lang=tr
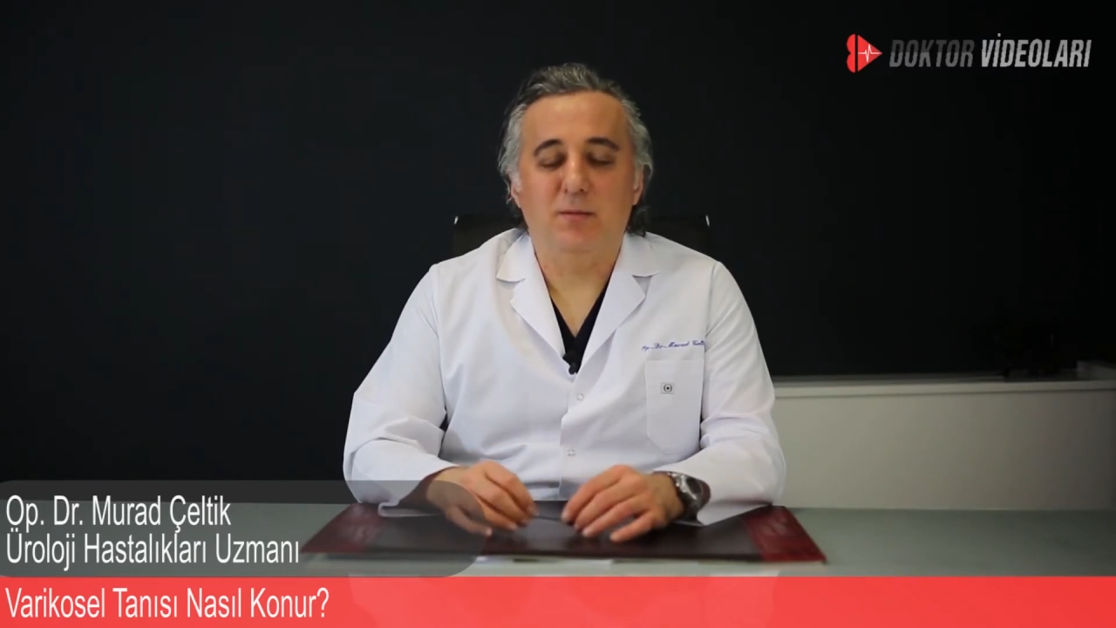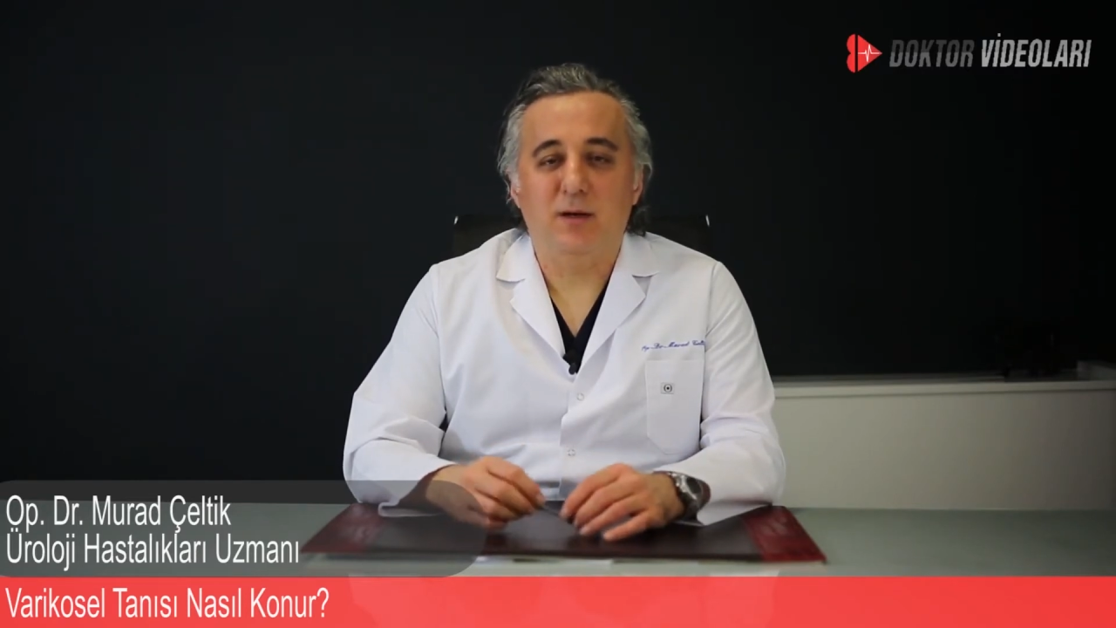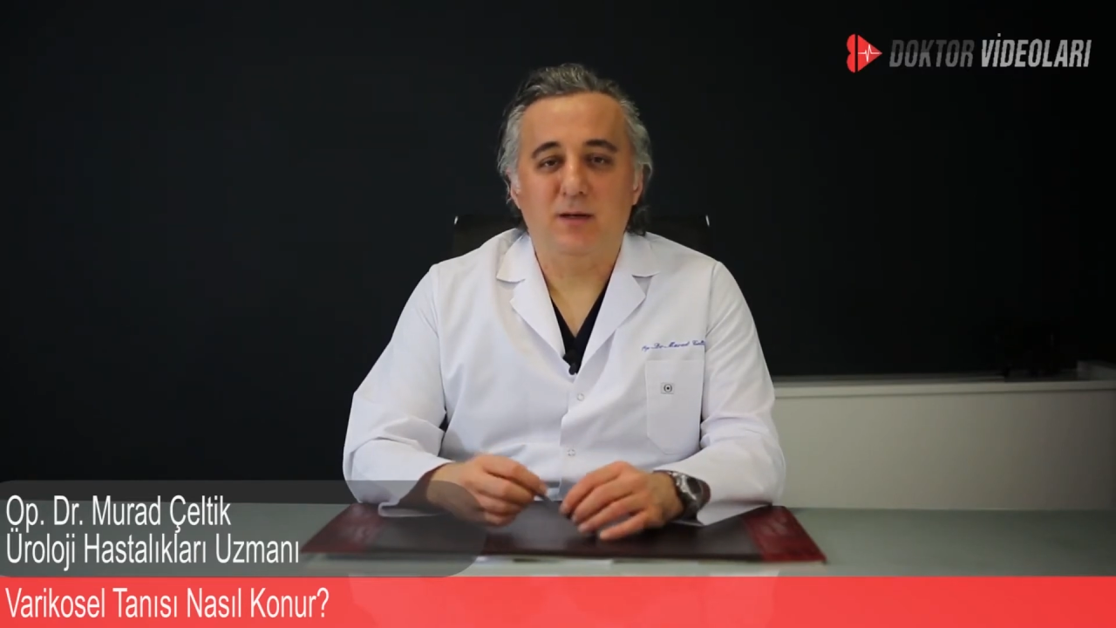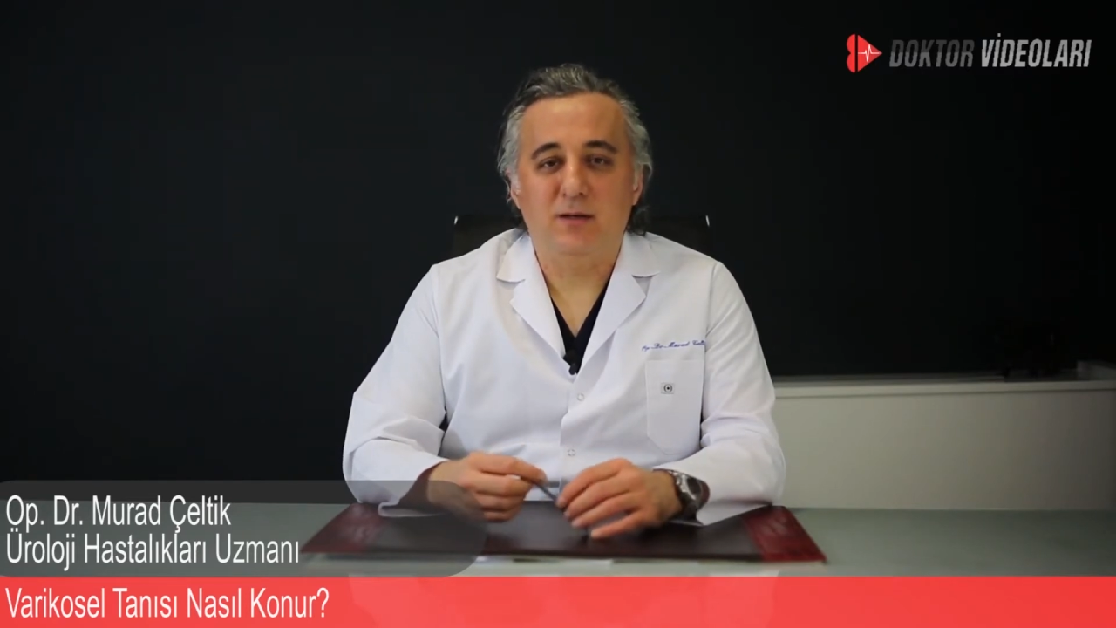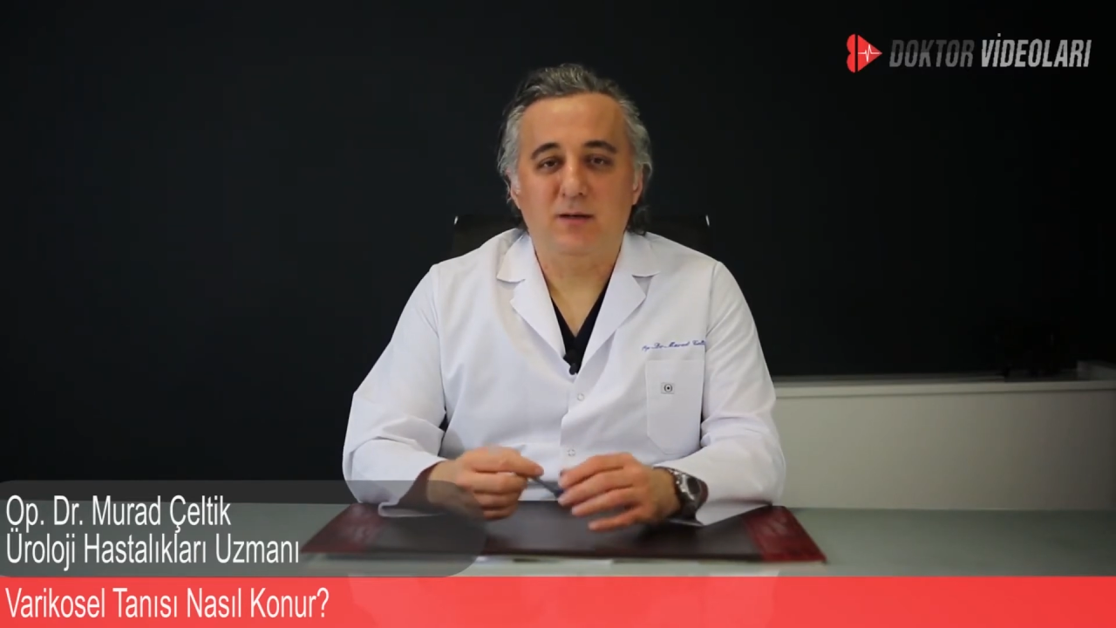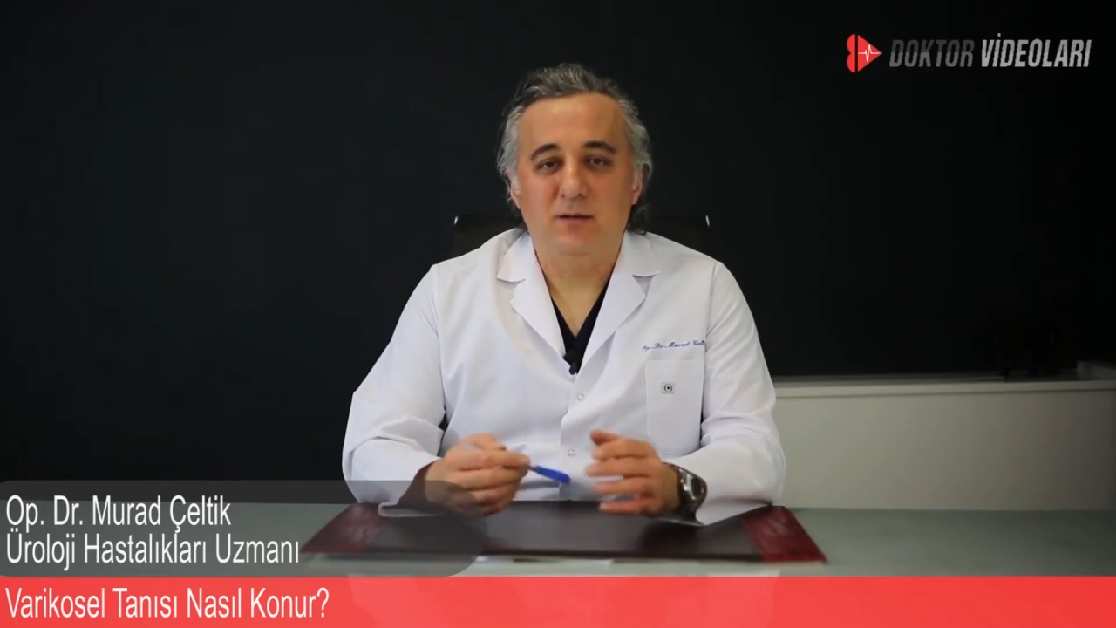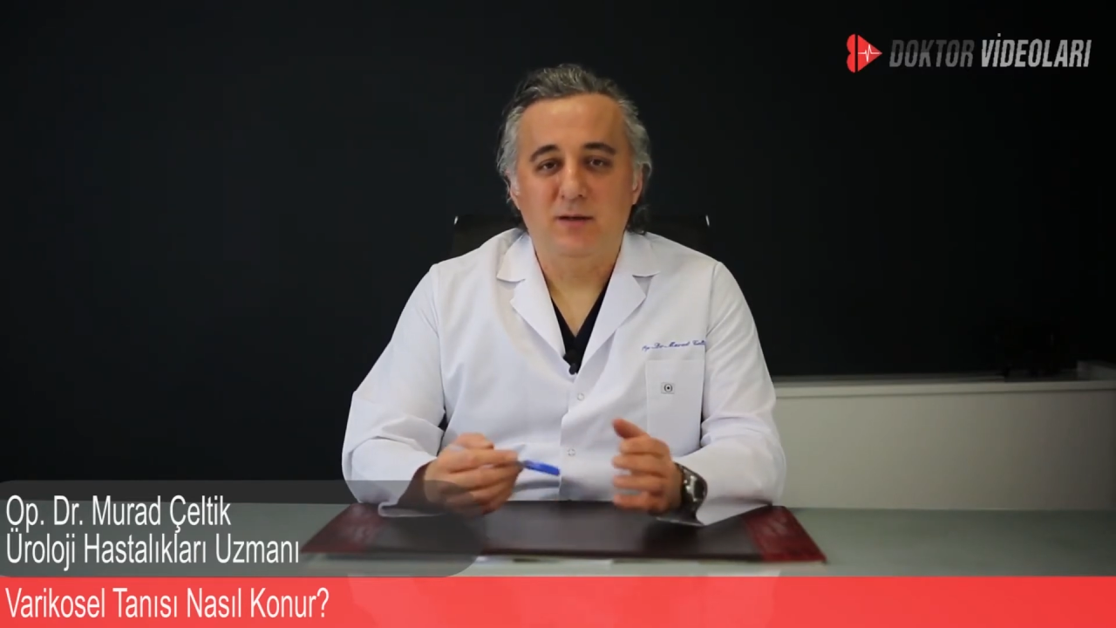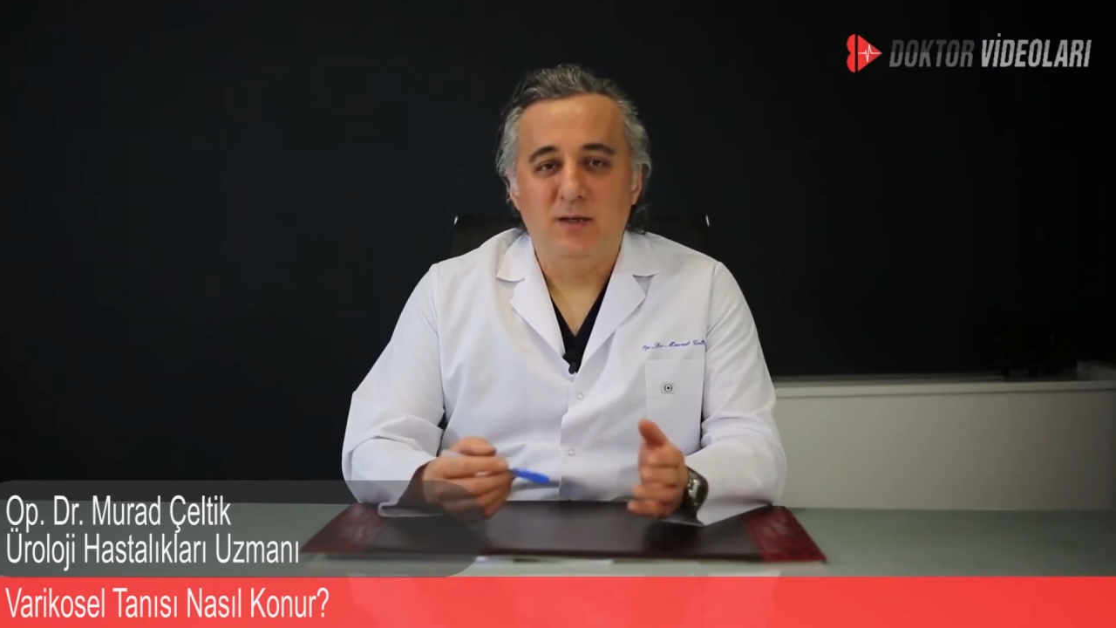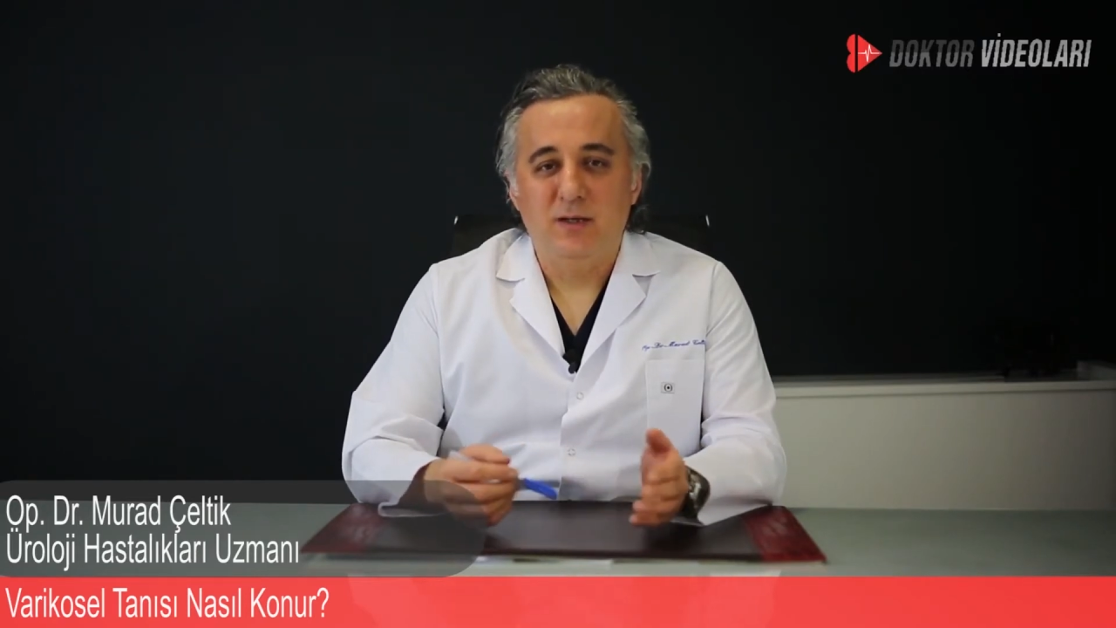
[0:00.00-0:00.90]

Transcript: damarların